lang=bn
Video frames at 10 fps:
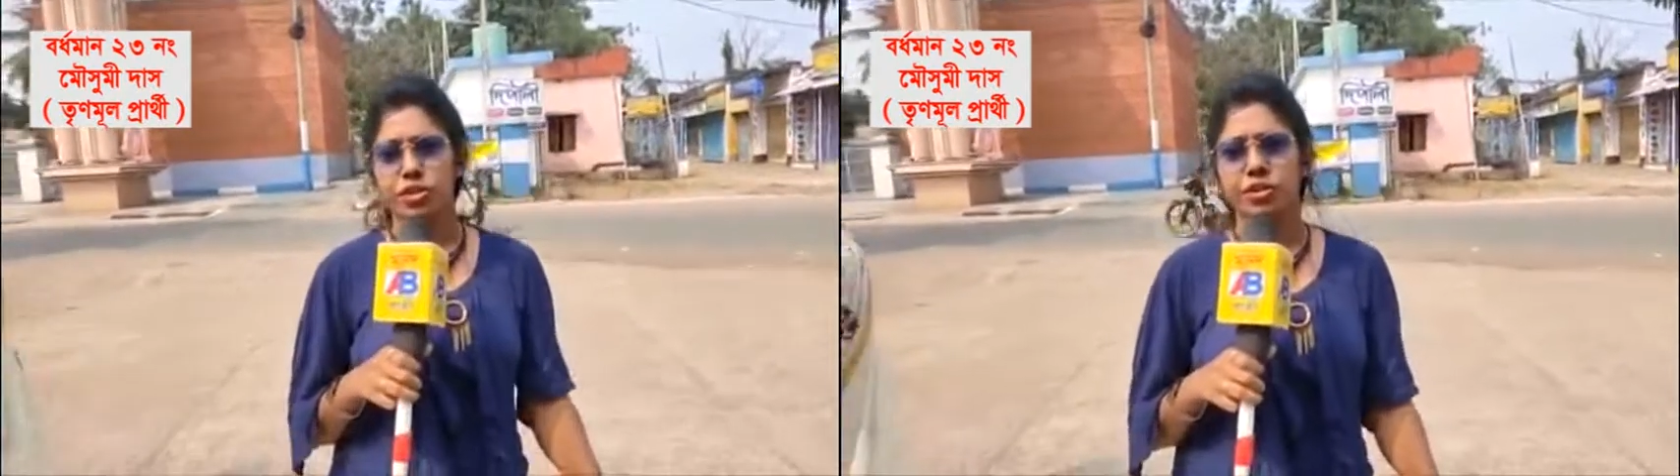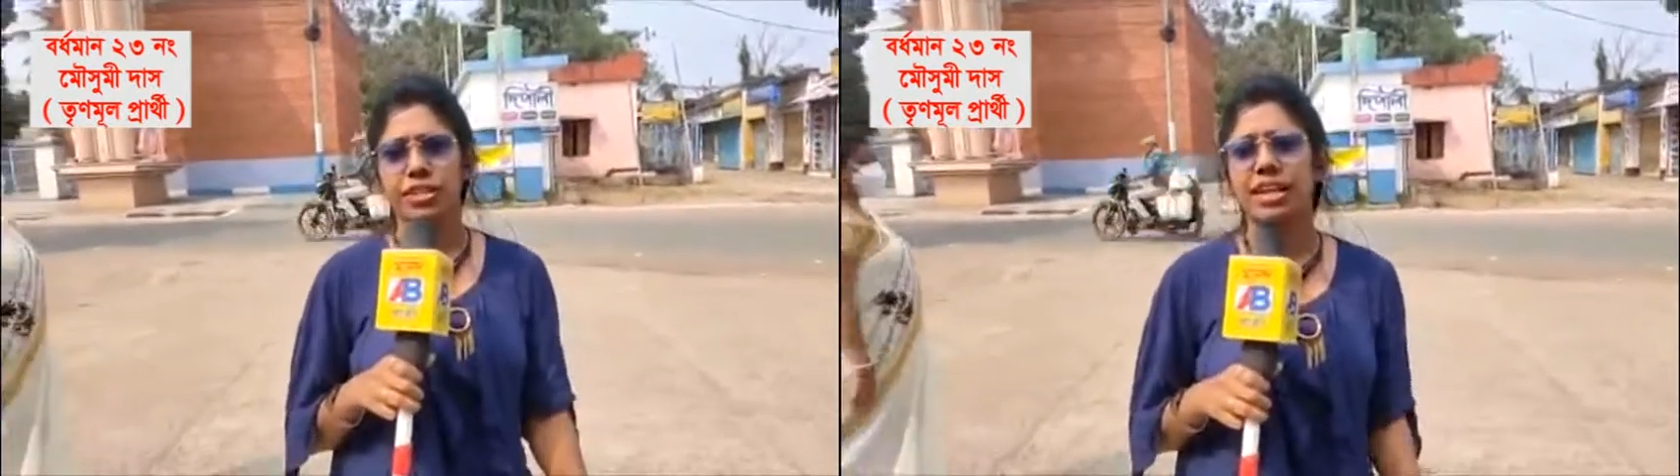
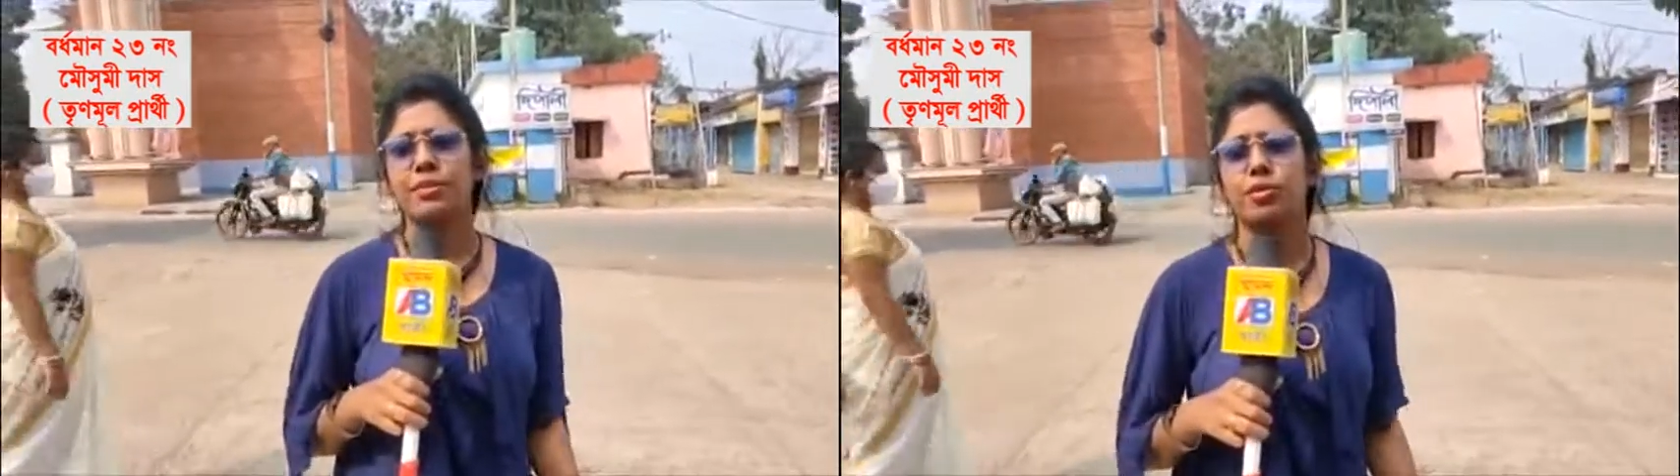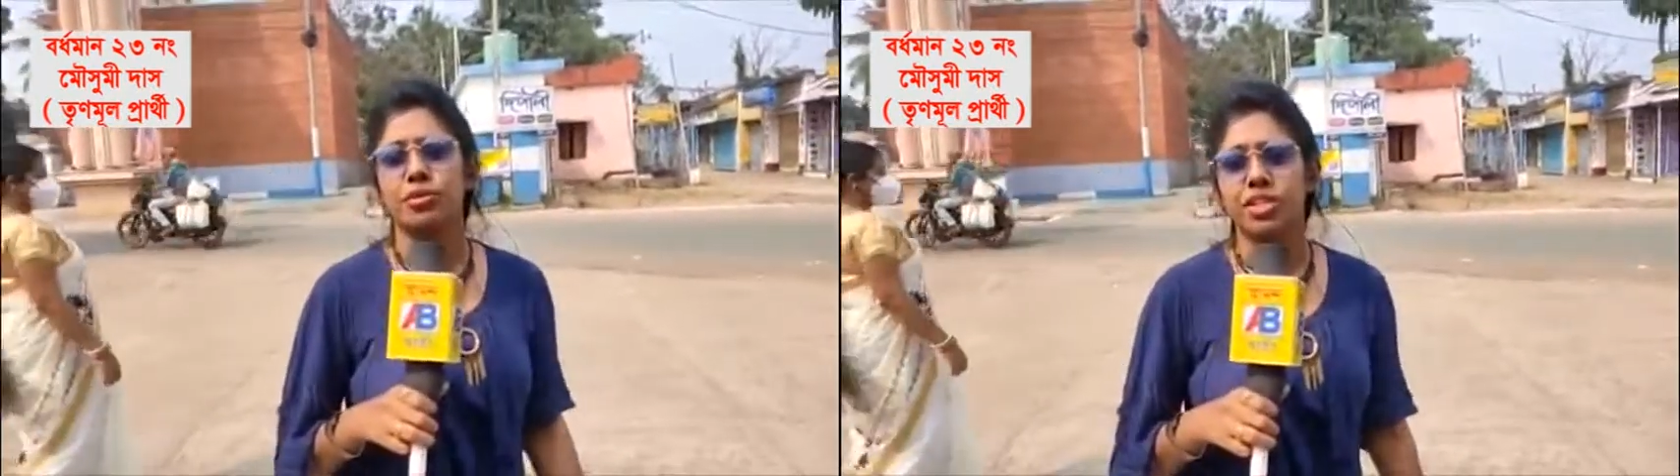থেকে এই মুহূর্তে
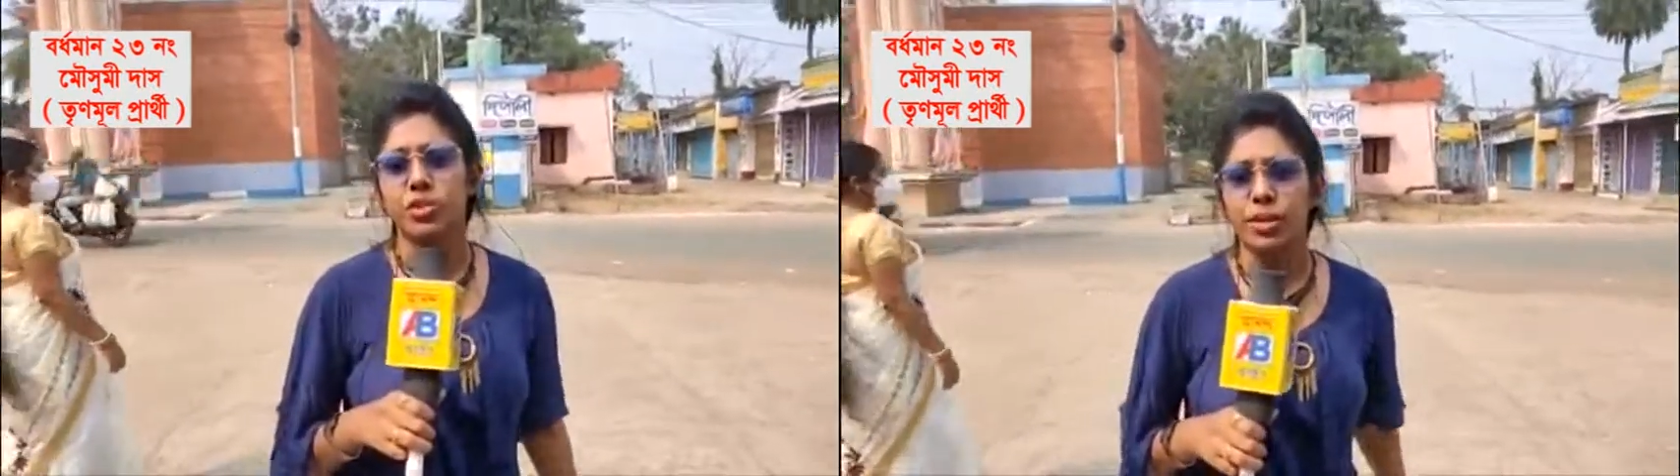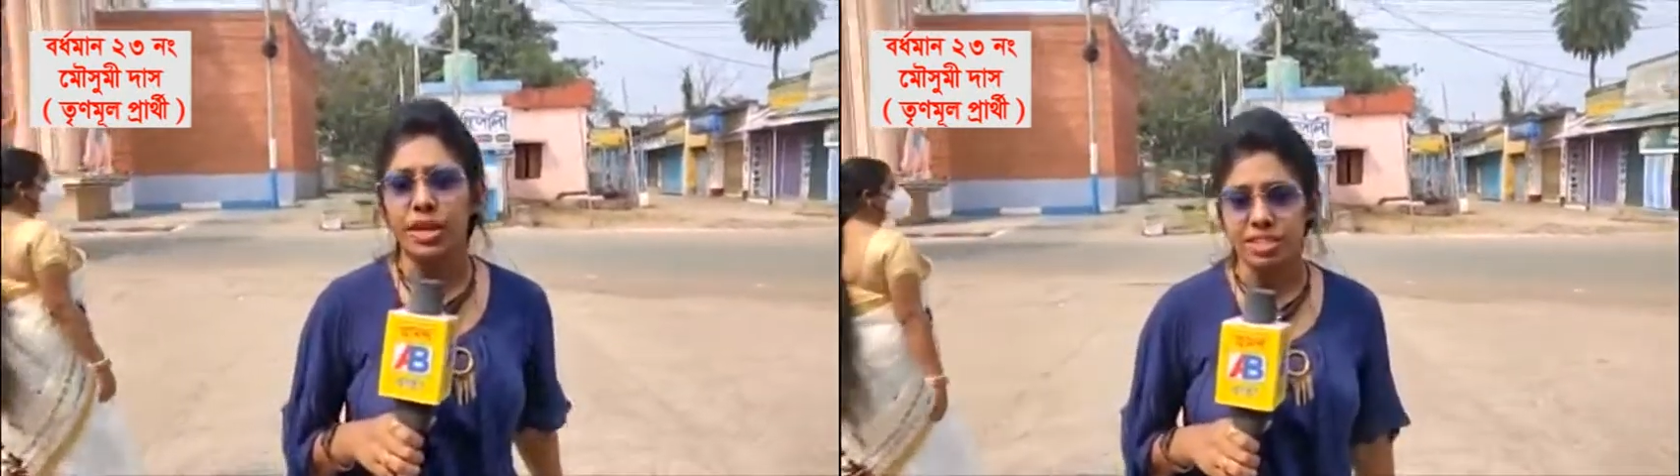চলে
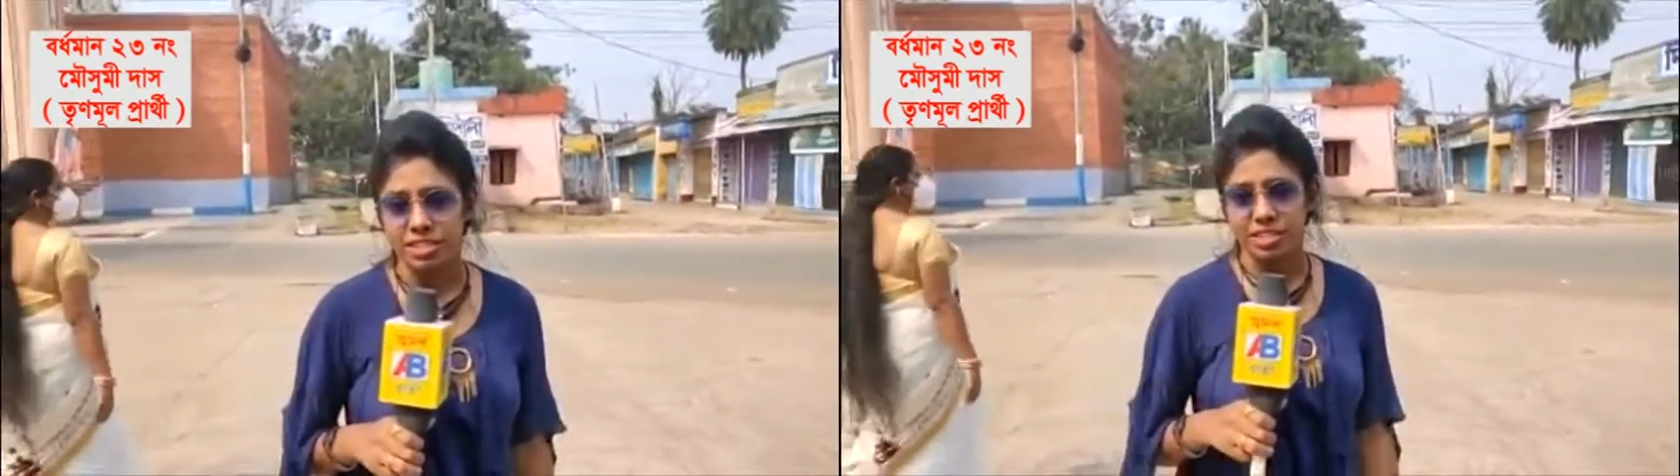এসেছি